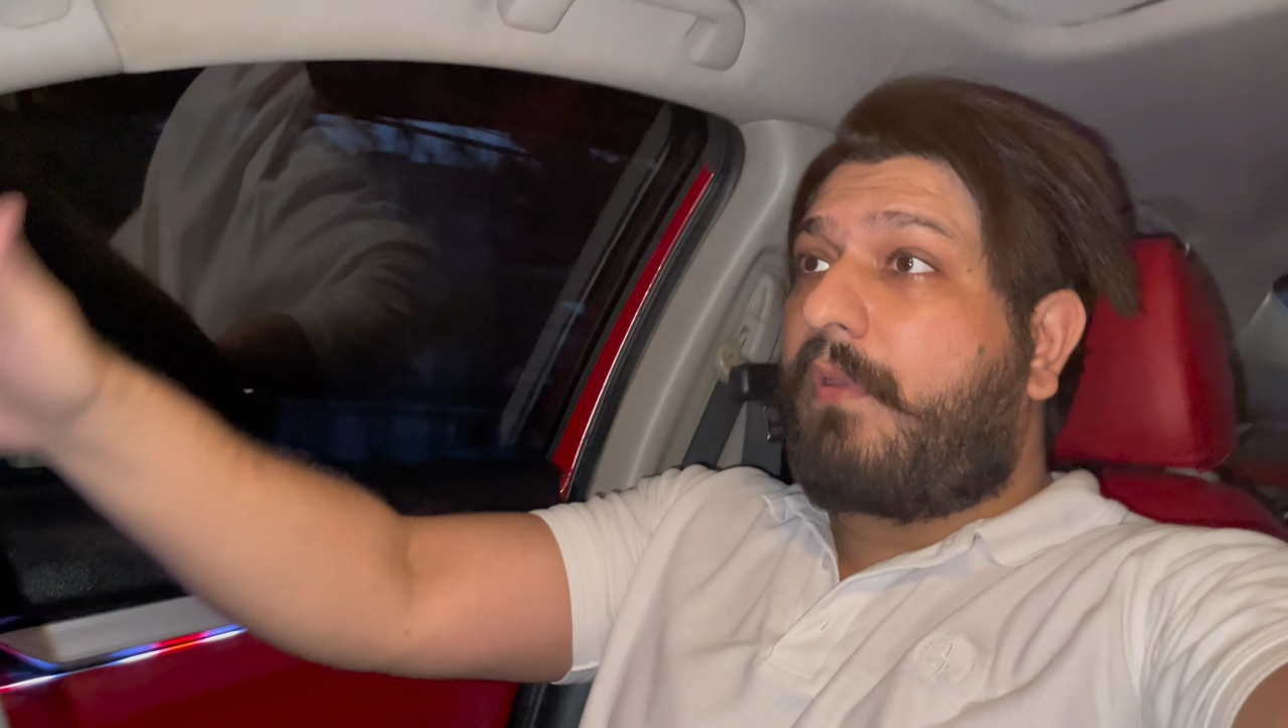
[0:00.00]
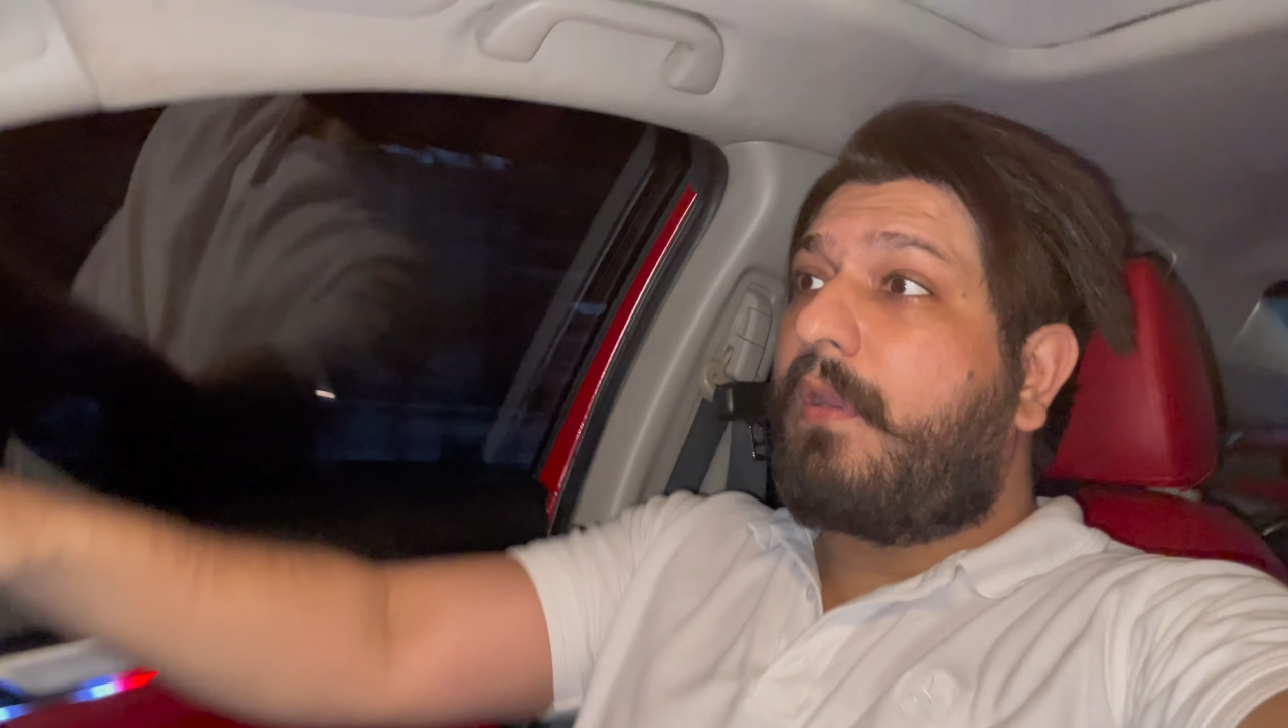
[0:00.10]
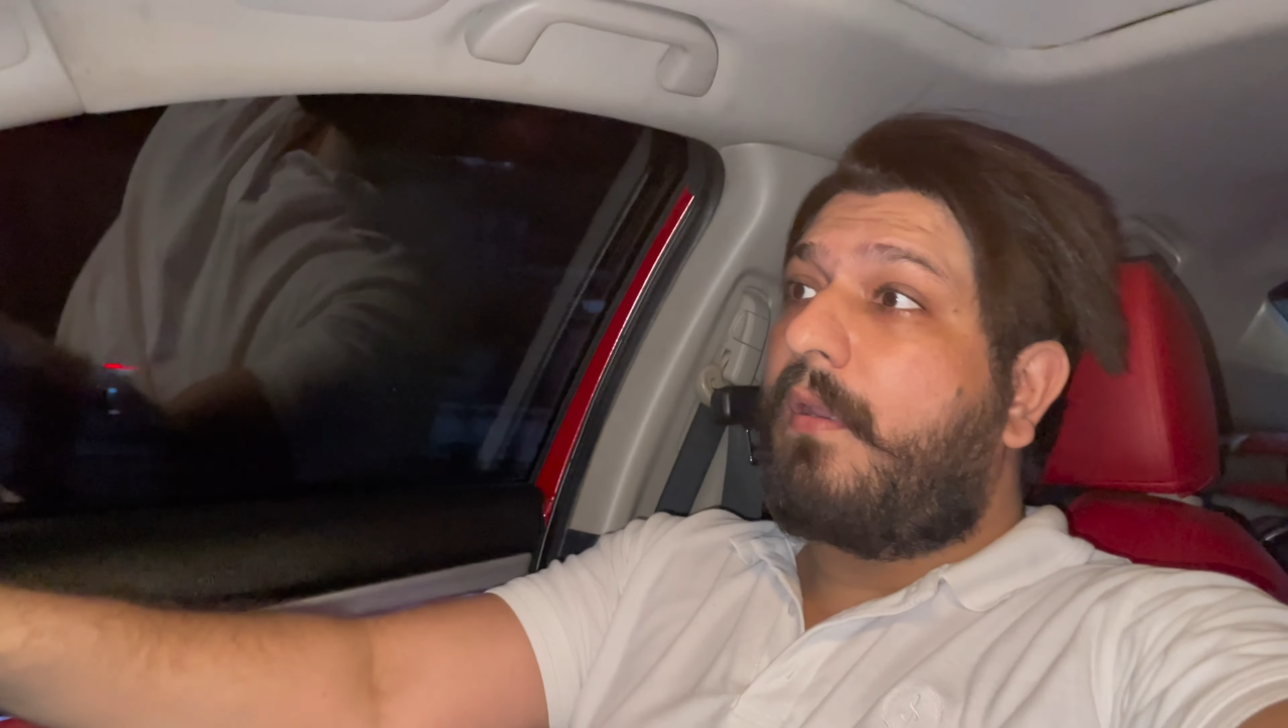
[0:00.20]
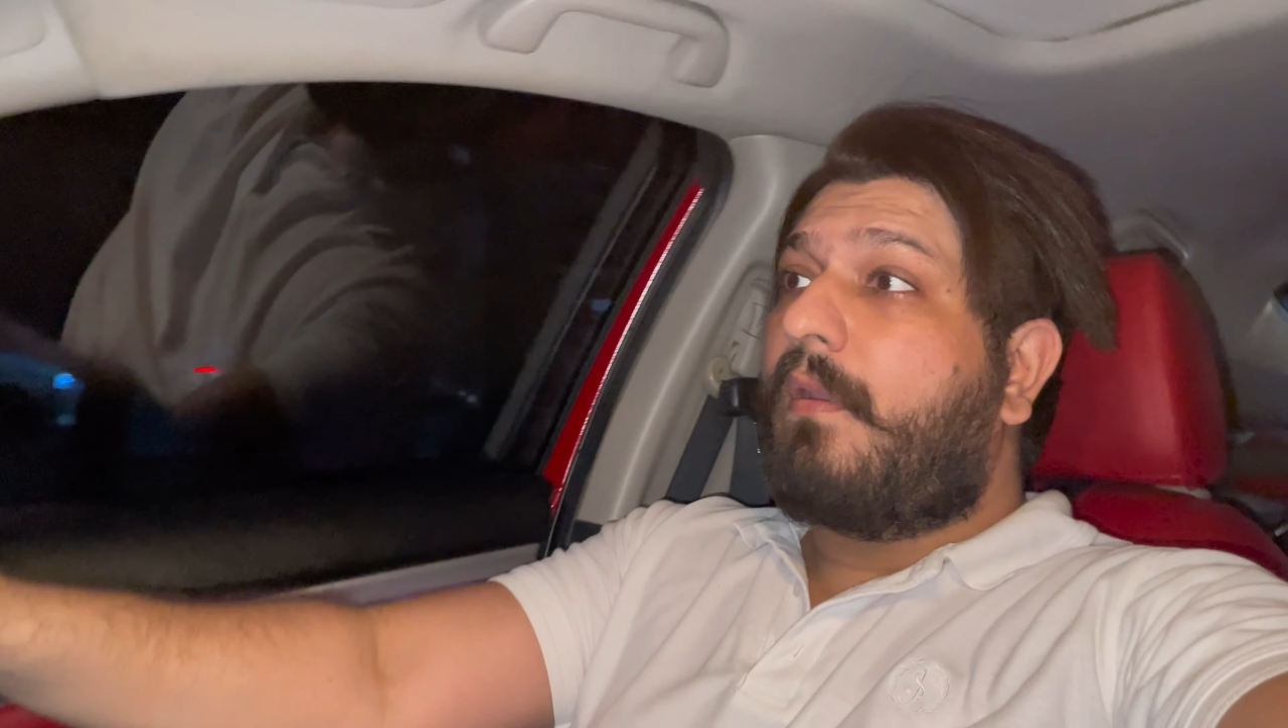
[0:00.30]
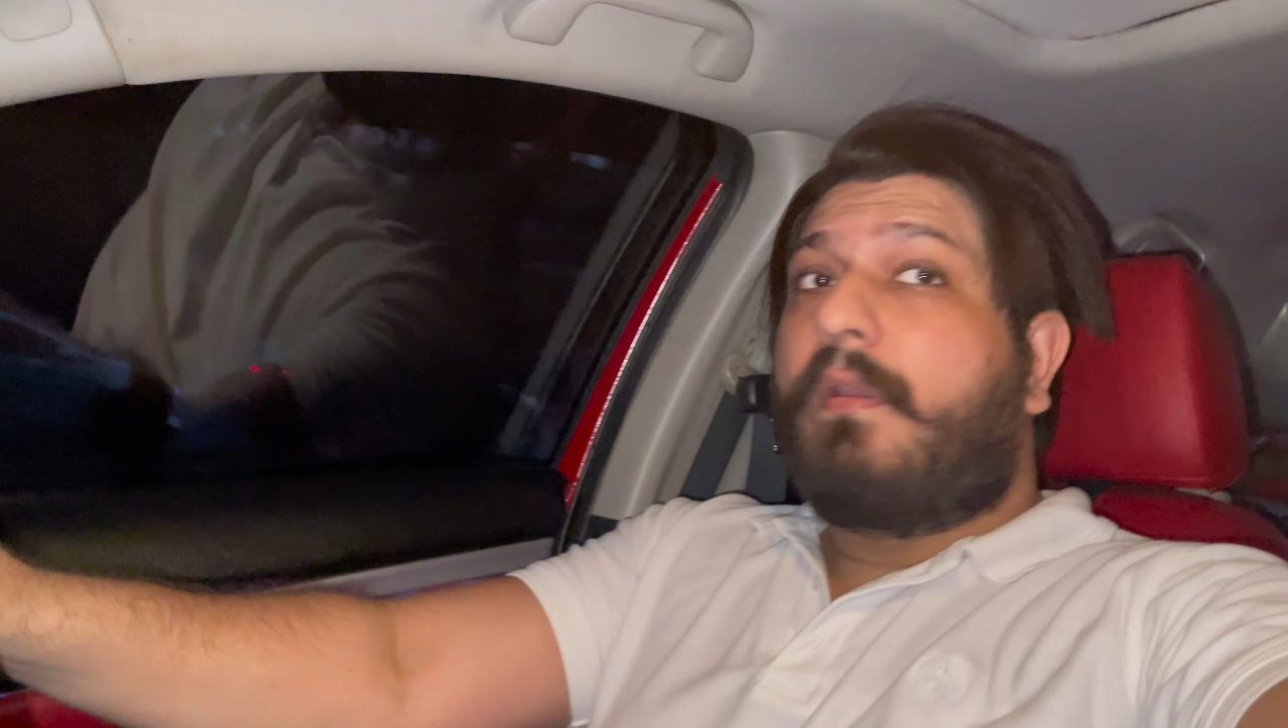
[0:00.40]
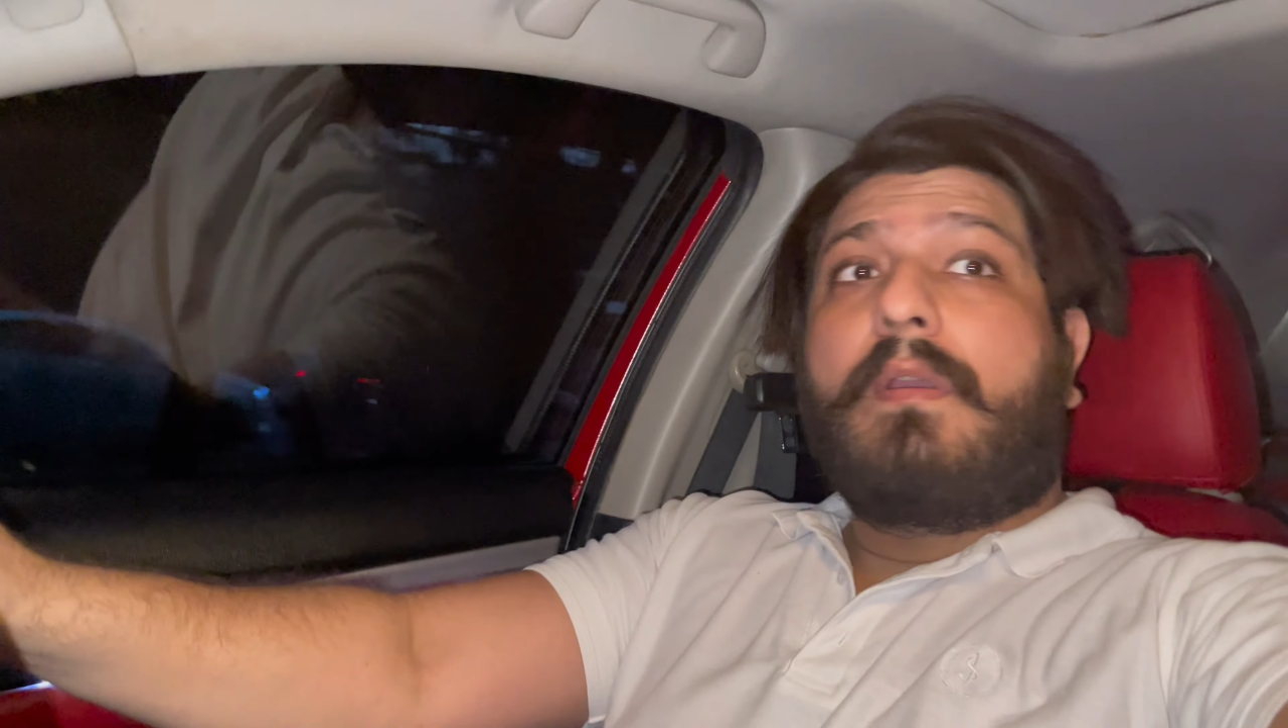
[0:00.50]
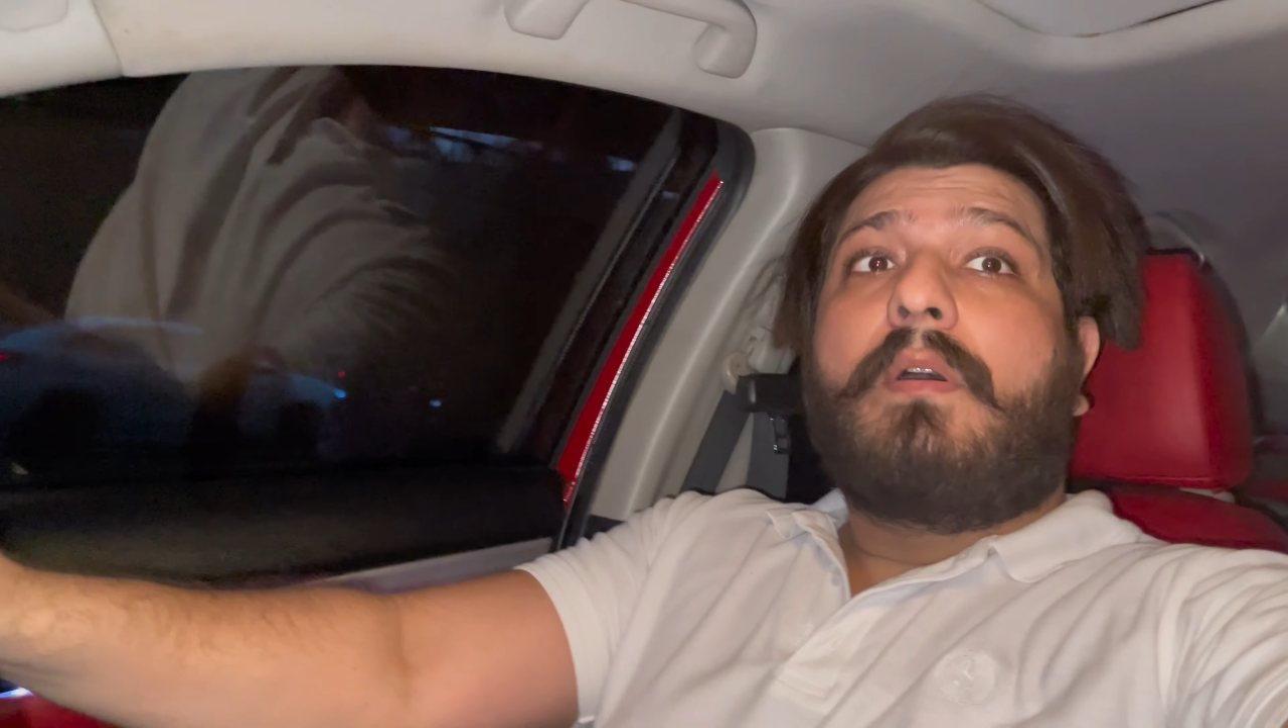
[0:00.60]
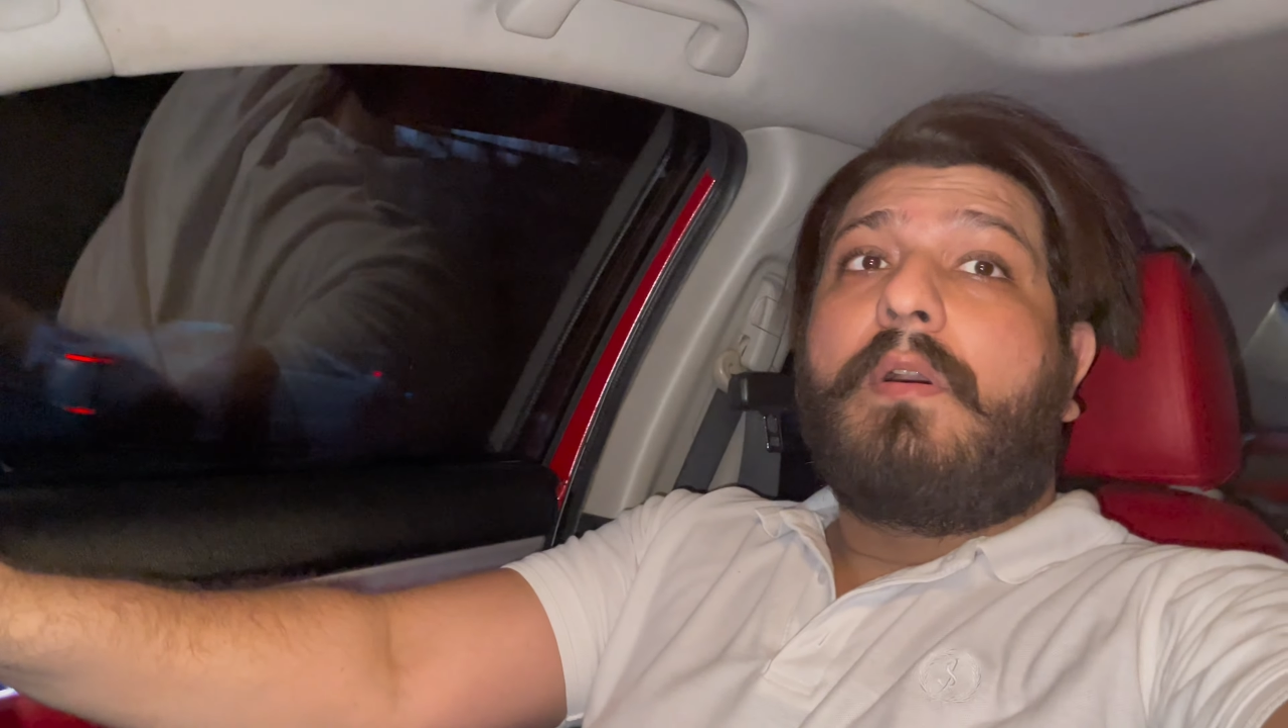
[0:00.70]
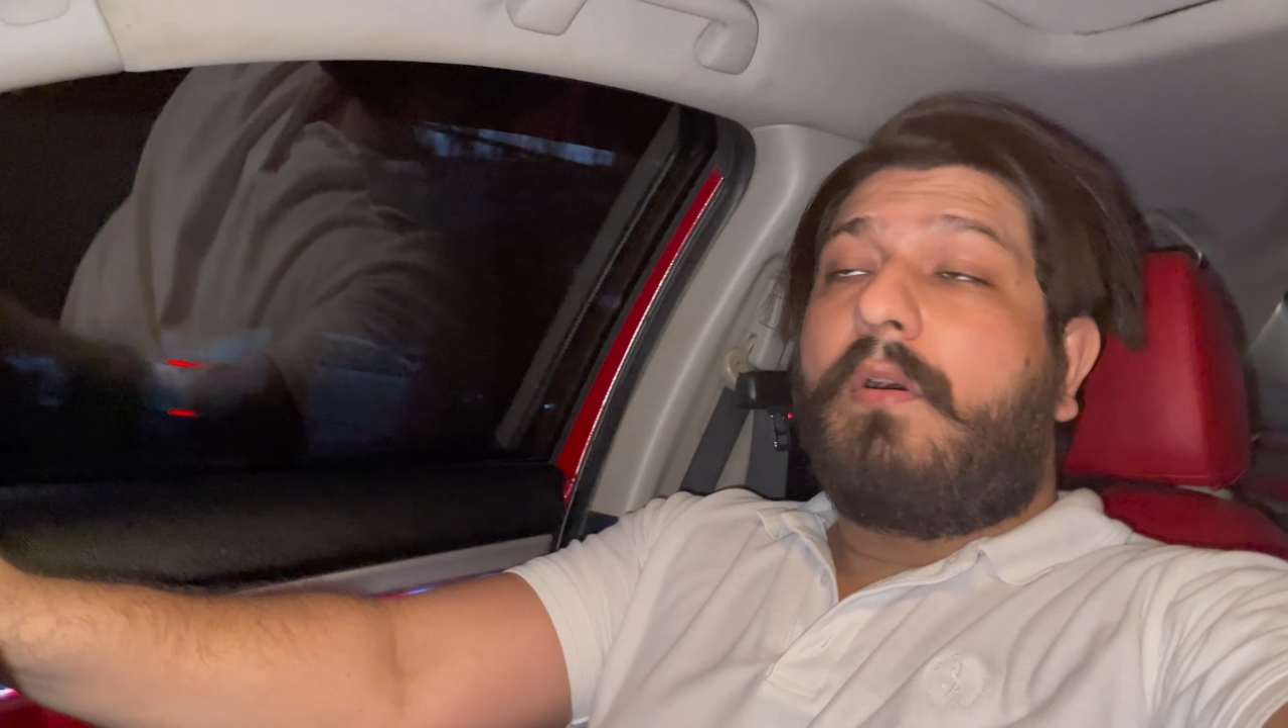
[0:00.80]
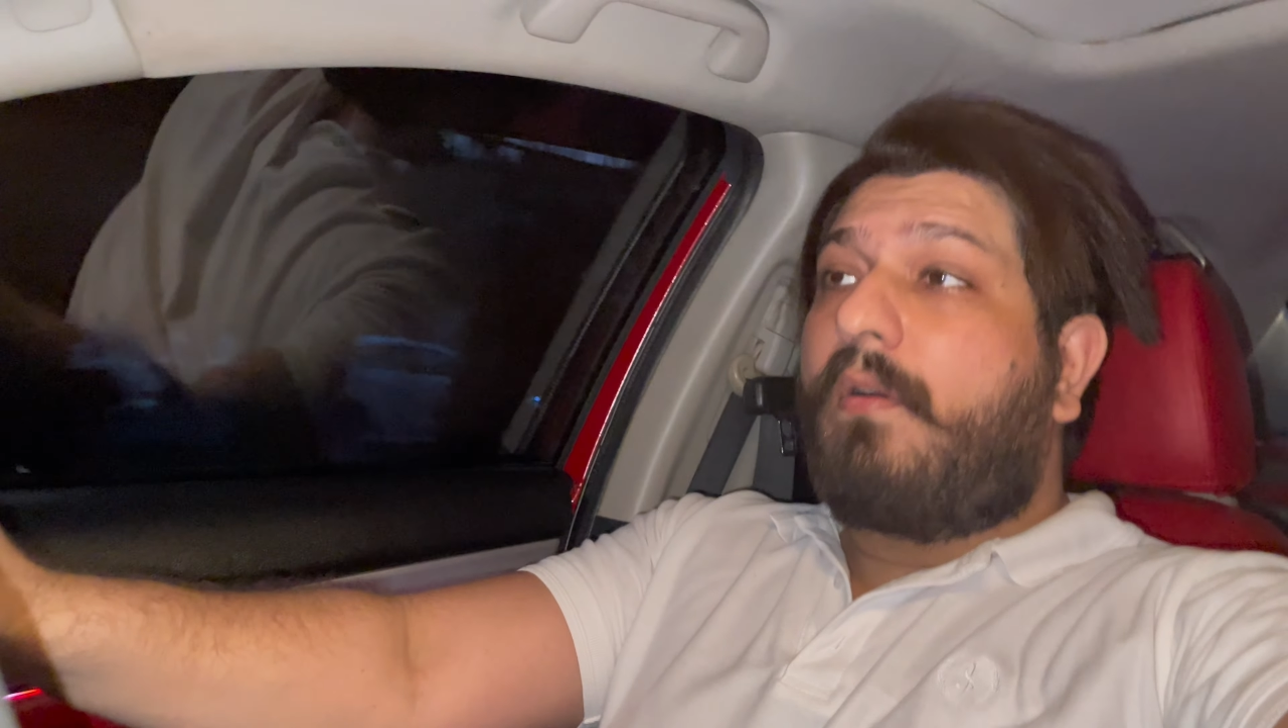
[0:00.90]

हैं